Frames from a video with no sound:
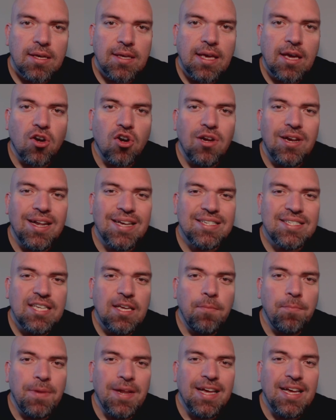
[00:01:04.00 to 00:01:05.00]
que con la
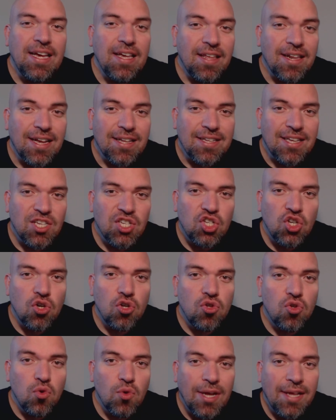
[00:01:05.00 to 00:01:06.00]
simple
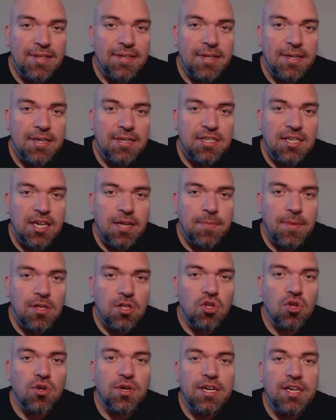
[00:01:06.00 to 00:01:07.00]
hidratación durante el
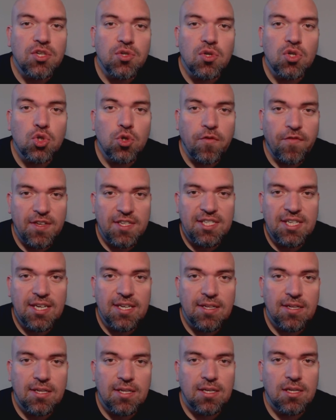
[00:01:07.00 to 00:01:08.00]
entrenamiento que eso es
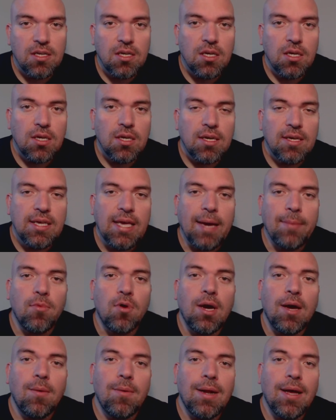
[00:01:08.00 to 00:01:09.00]
suficiente. Ya
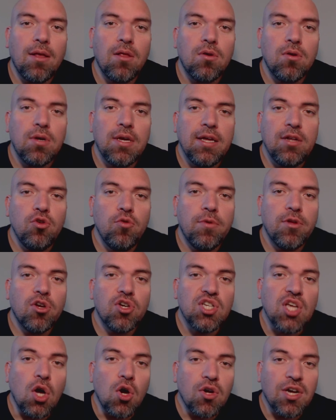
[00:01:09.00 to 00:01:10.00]
hemos hablado en
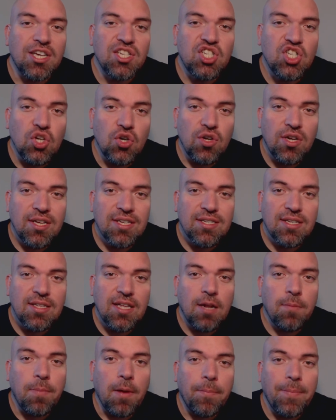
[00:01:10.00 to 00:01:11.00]
numerosas
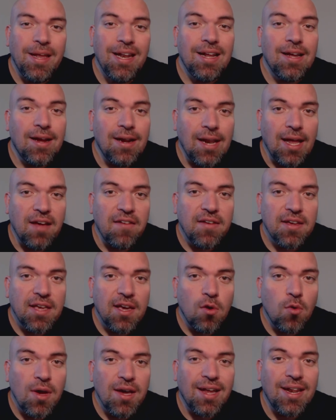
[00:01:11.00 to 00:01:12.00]
ocasiones del papel clave
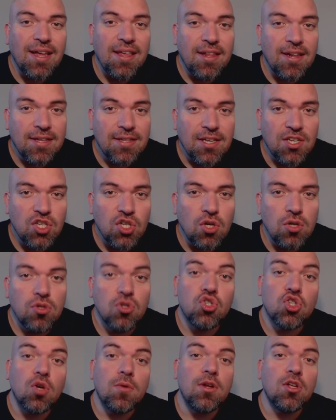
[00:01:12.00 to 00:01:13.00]
que juega la
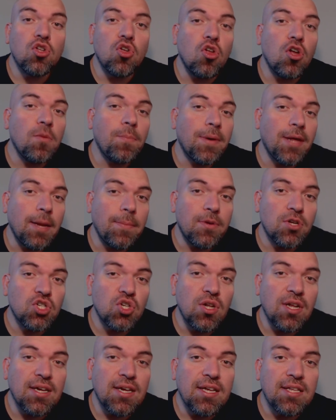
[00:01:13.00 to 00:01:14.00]
hidratación, sobre todo para
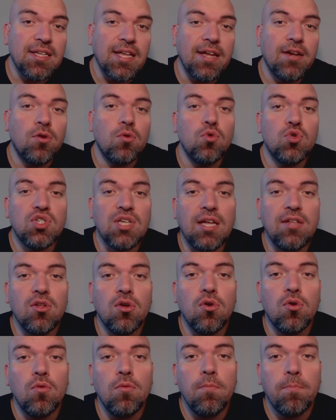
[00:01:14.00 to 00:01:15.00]
personas que están
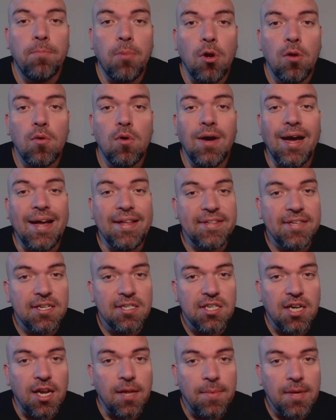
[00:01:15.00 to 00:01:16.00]
usando un polvo ante
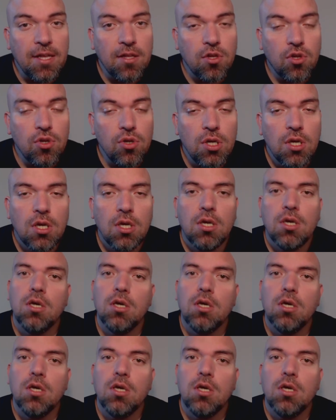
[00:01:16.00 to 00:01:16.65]
entrenamiento,